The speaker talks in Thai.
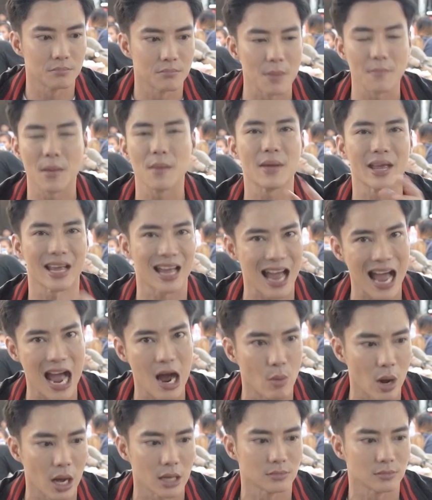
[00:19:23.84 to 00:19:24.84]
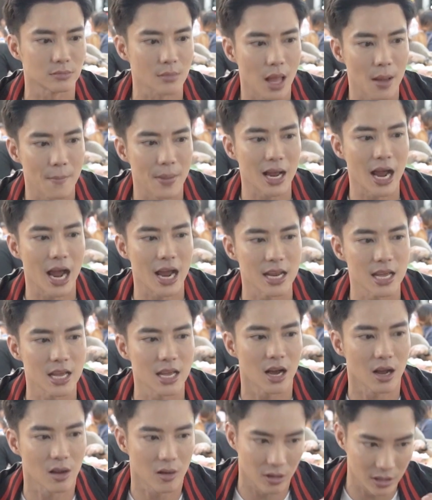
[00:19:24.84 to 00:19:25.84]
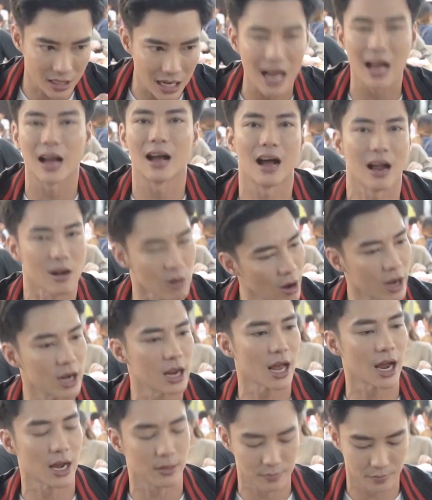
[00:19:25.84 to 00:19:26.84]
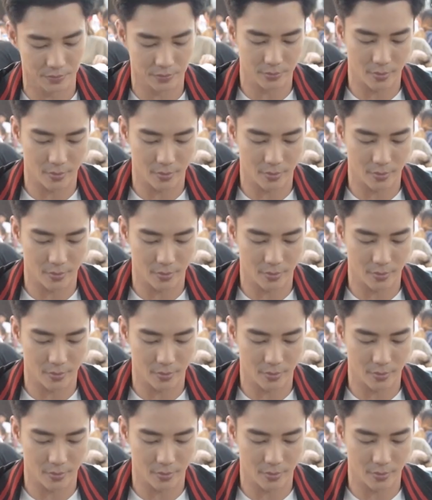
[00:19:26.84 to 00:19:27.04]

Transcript: มันไม่เหม็นคาวอะ่ะเป็นไข่ที่ค่อนข้างอร่อยเลยครับ